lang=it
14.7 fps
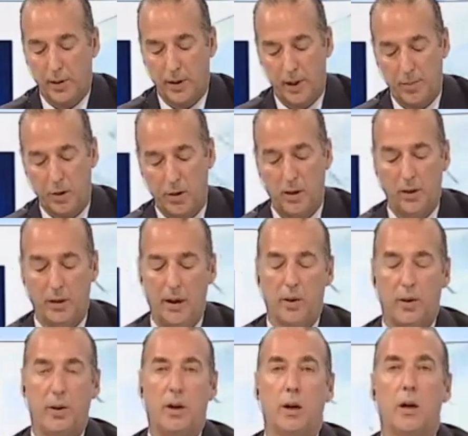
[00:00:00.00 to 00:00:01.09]
da Bollino Nero
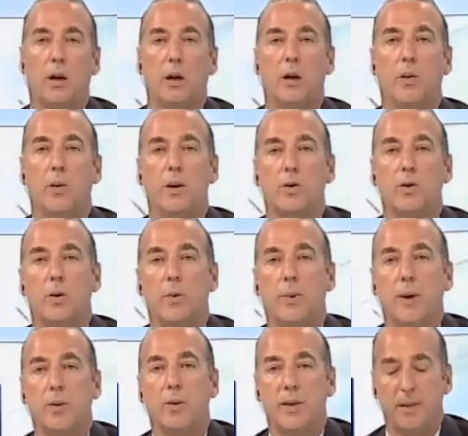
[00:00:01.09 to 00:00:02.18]
in eh, questo
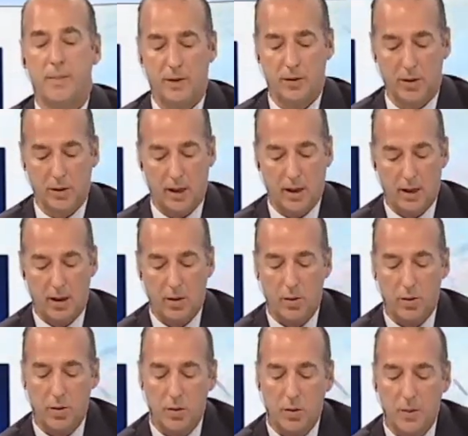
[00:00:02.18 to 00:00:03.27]
primo sabato di
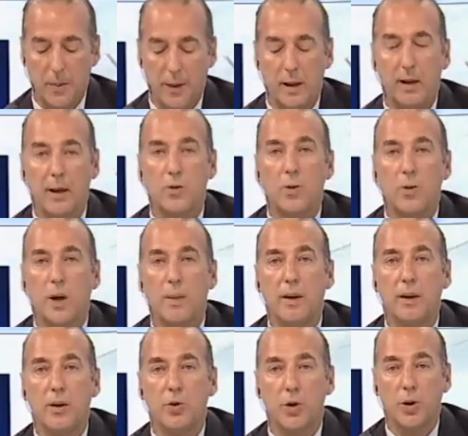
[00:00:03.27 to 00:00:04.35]
agosto. Per gli aggiornamenti
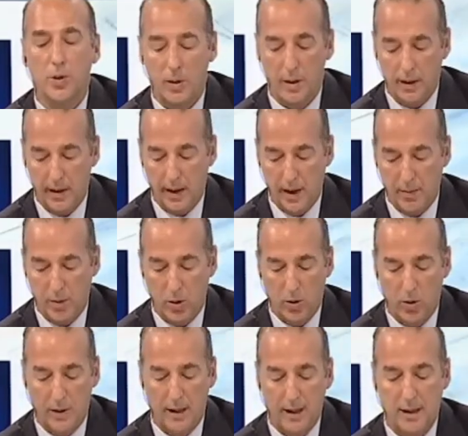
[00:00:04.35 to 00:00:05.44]
ci colleghiamo
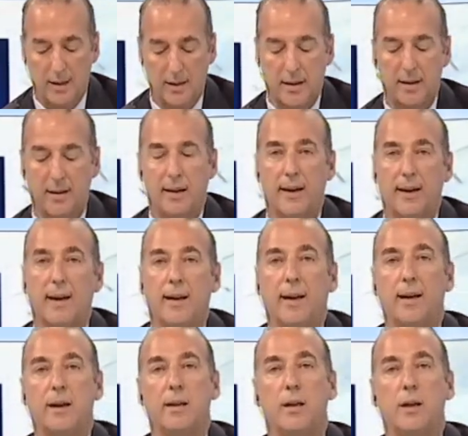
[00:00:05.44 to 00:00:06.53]
con Alessandra Canale
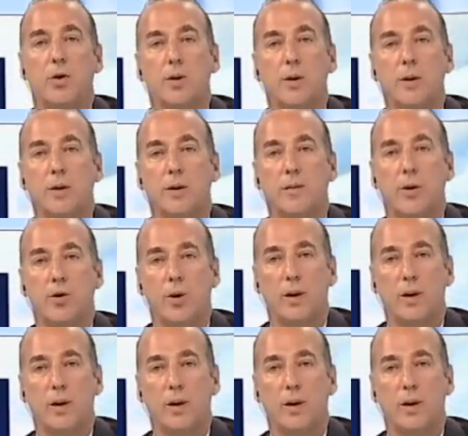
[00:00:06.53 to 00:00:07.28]
del CIS Viaggiare